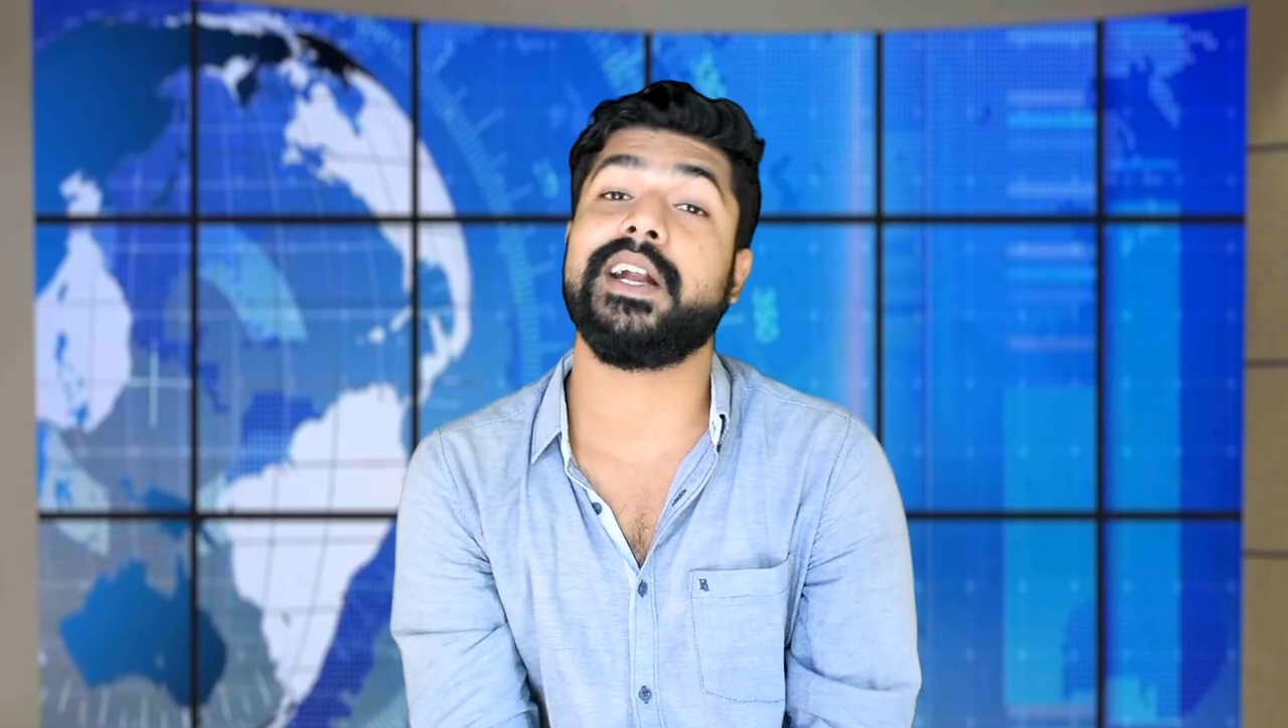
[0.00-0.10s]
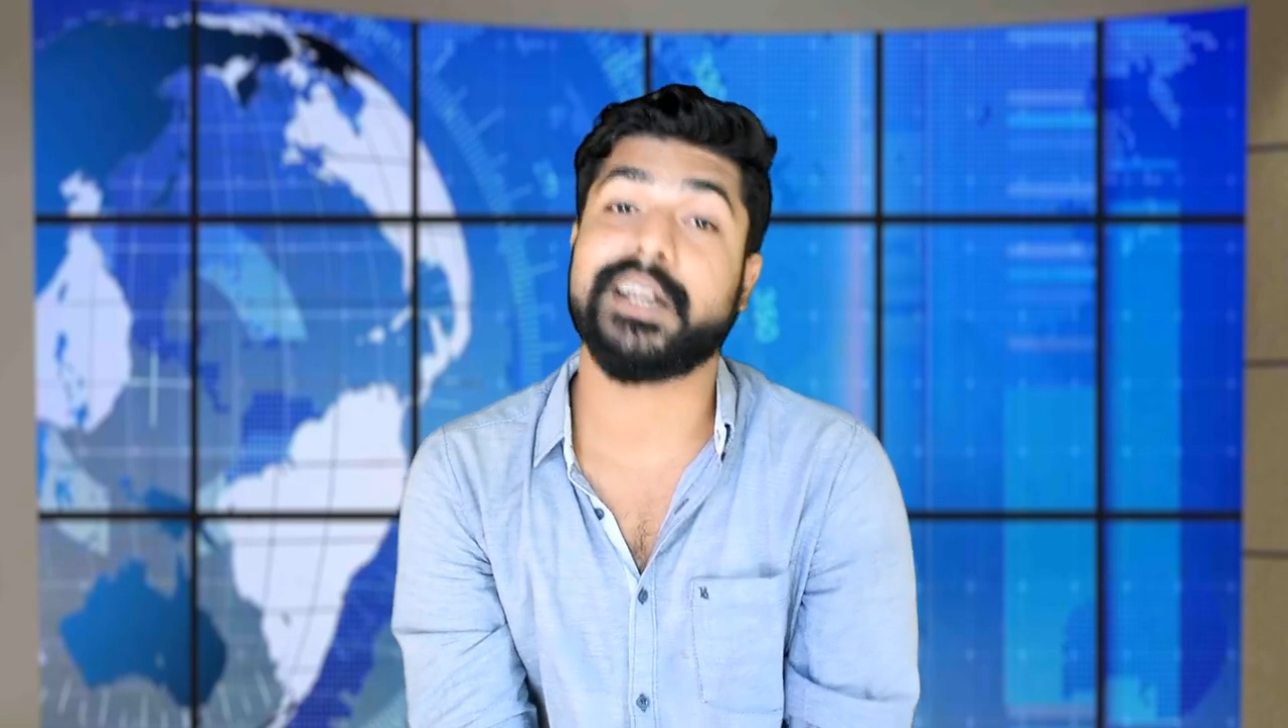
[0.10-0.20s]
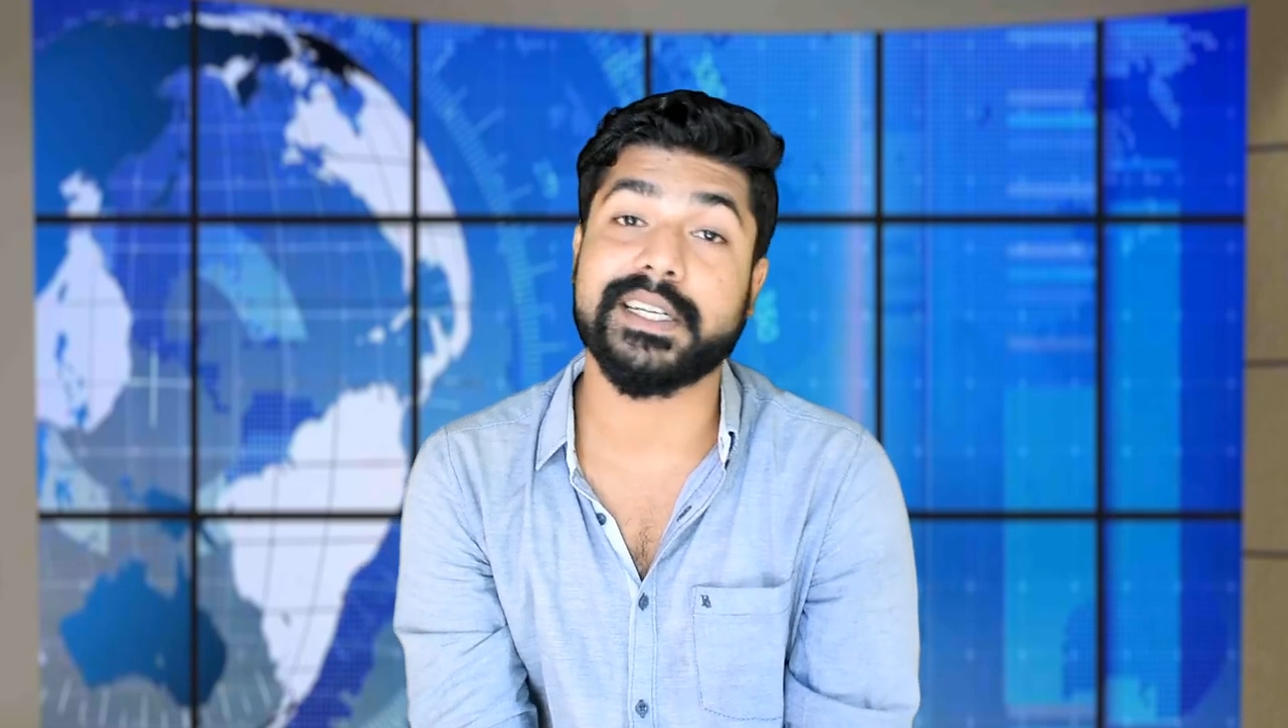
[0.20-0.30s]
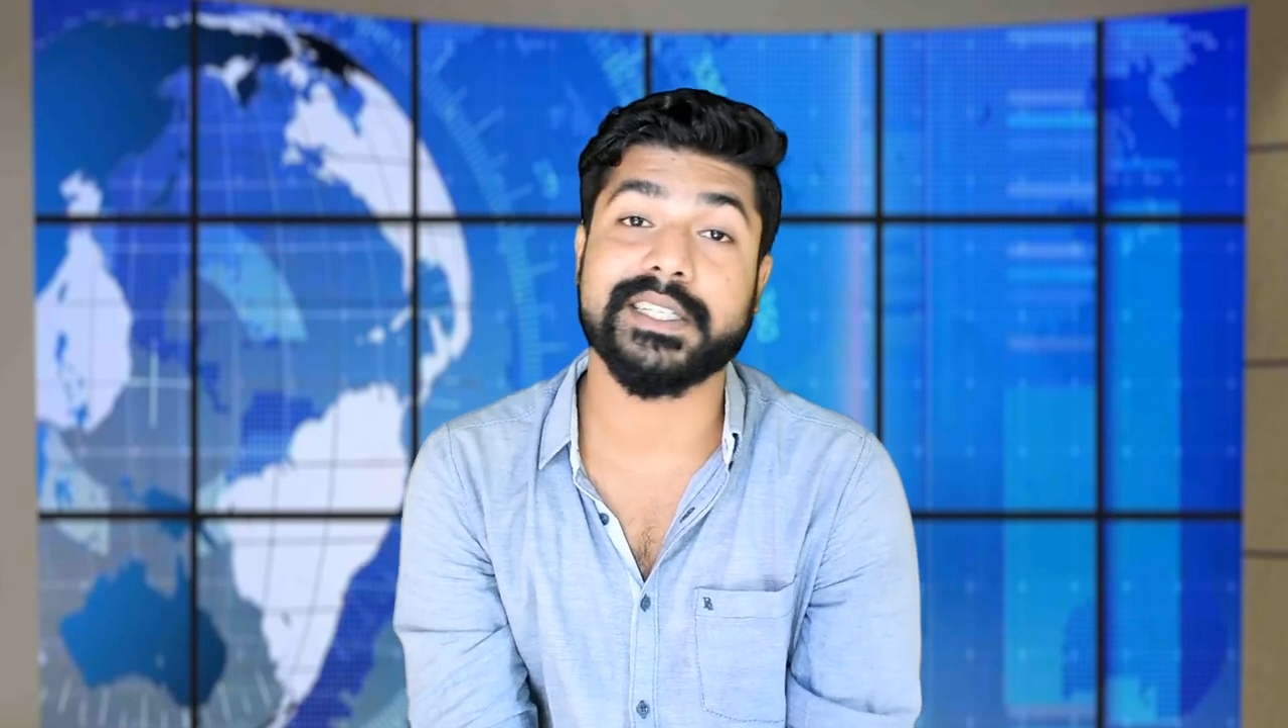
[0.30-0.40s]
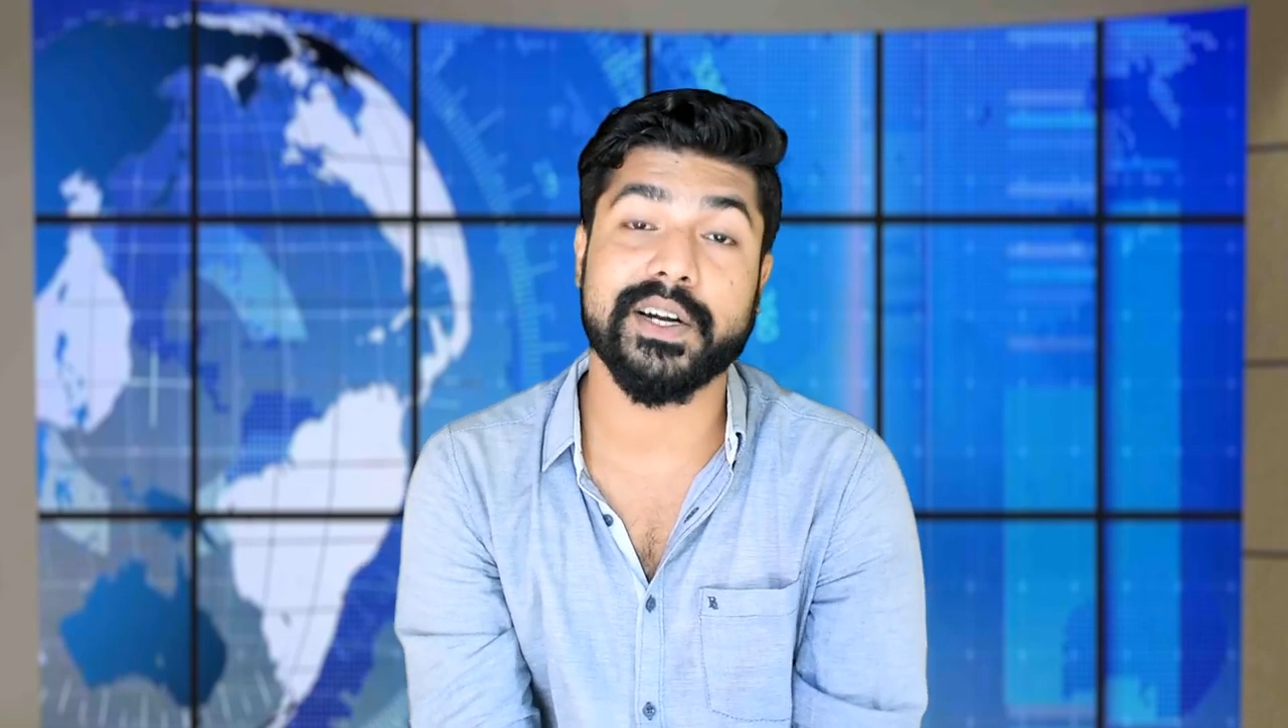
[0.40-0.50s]

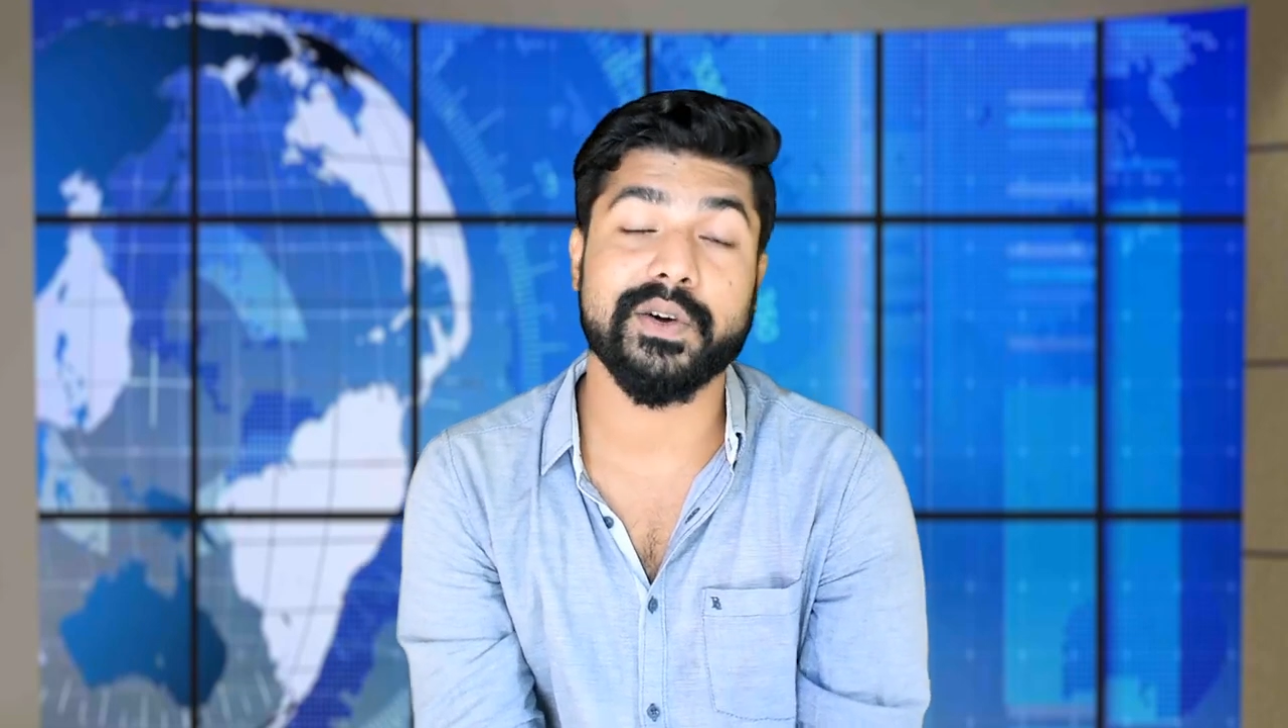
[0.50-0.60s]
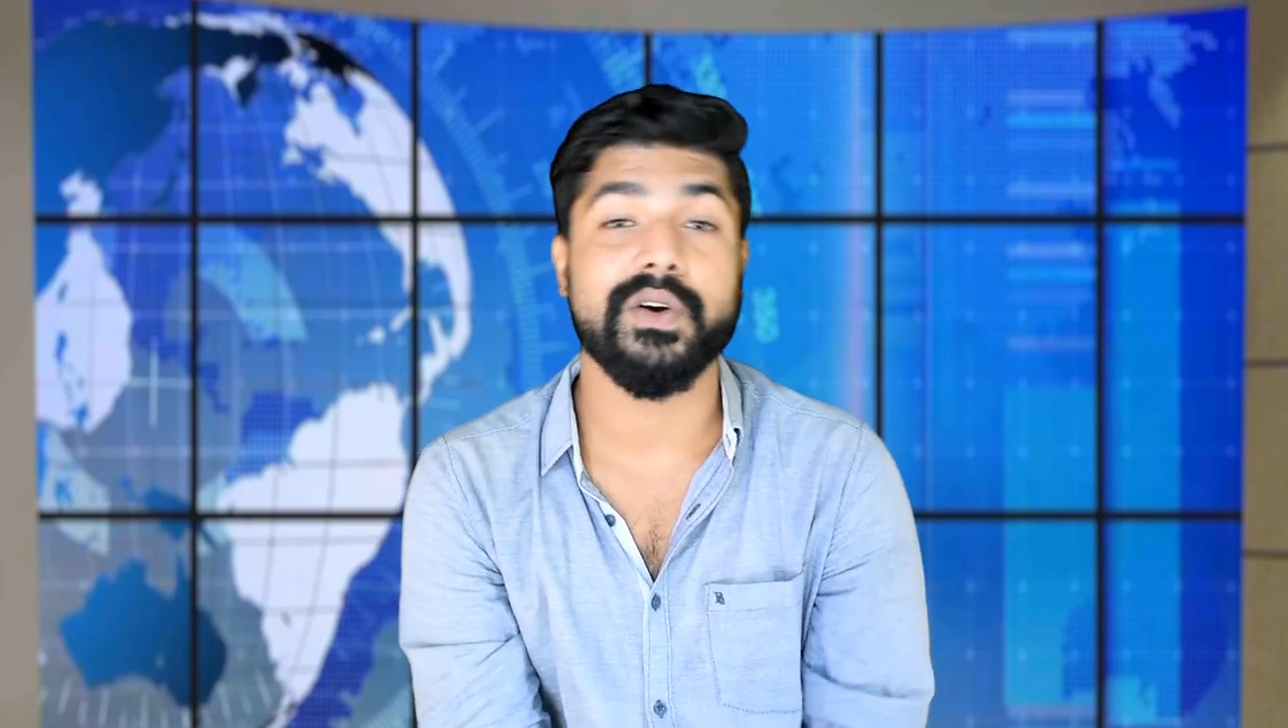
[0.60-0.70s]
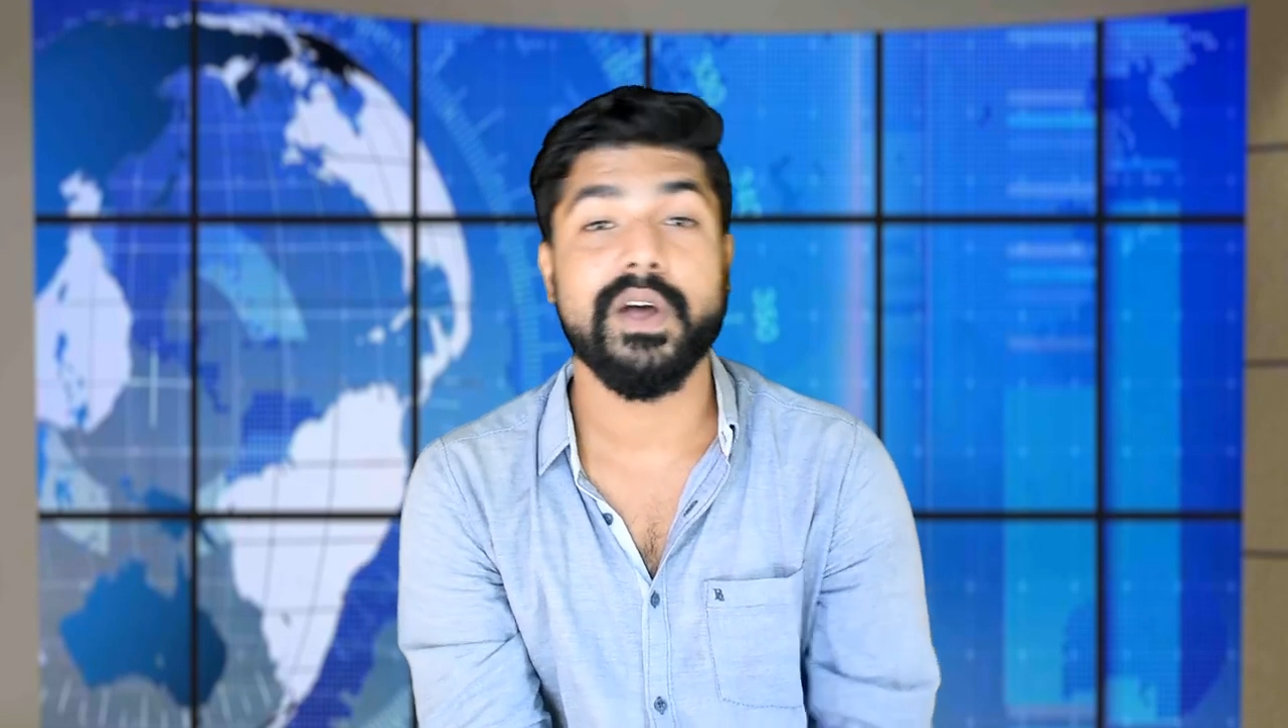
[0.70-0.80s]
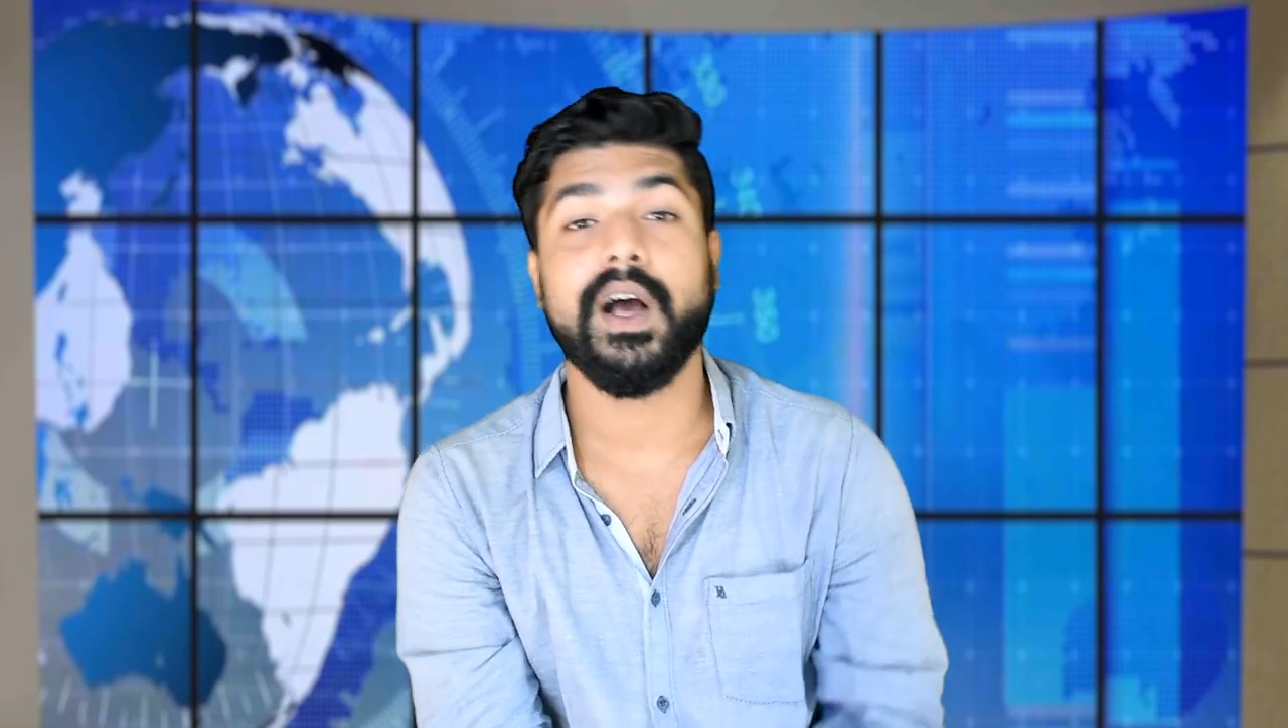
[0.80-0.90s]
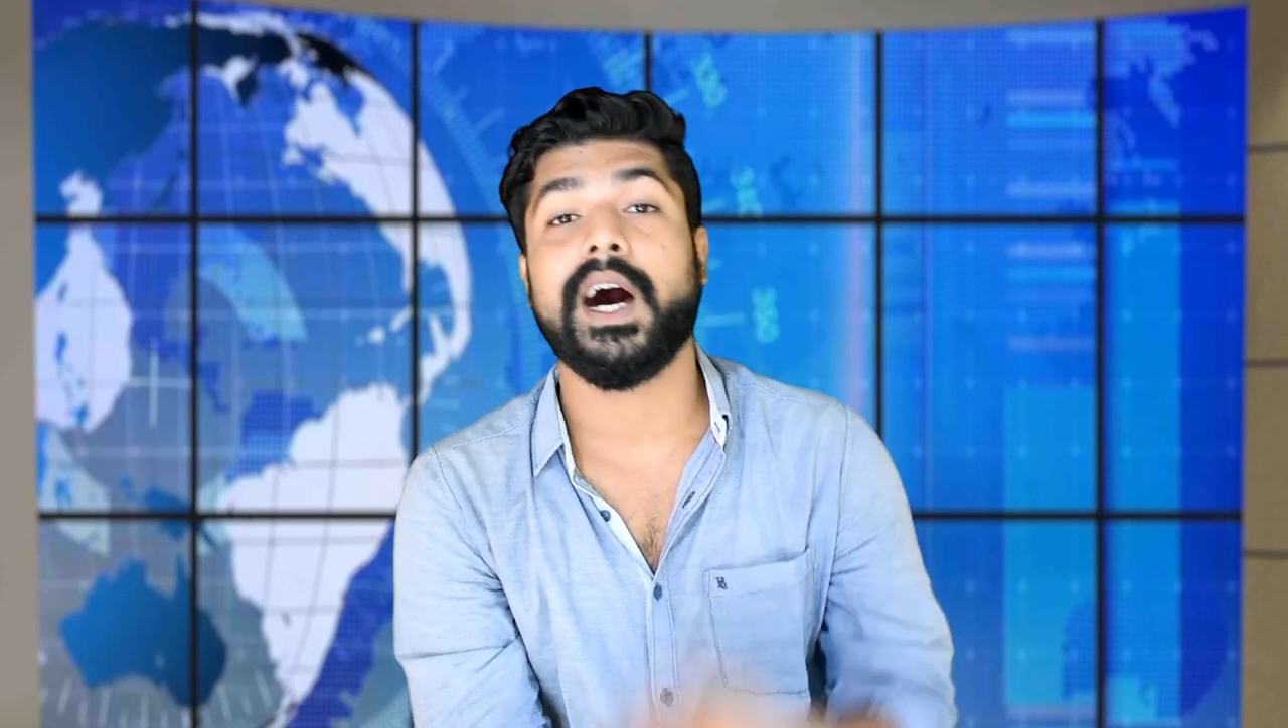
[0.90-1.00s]
इंटरेस्टेड हो